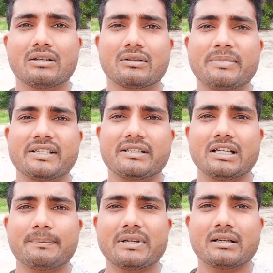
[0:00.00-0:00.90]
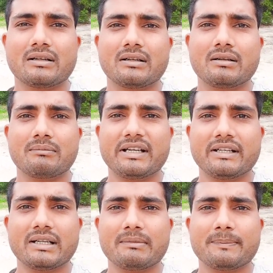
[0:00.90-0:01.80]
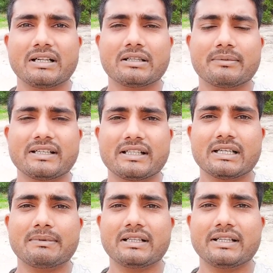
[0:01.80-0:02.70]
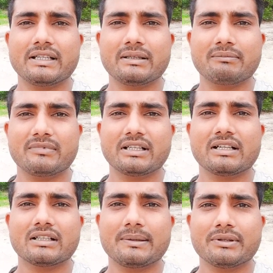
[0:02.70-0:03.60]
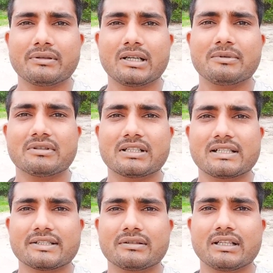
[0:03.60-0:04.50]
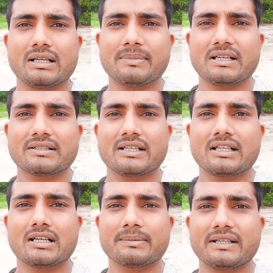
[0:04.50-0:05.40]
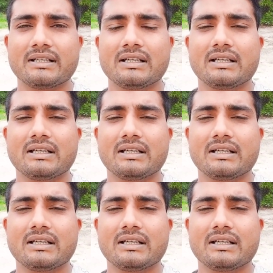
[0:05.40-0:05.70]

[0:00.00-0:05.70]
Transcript: तो बीस हज़ार पर महीना में पत भेजने के बाद देखिए घर का भी थोड़ा बहुत खर्च होता है पाँच छः हज़ार रुपये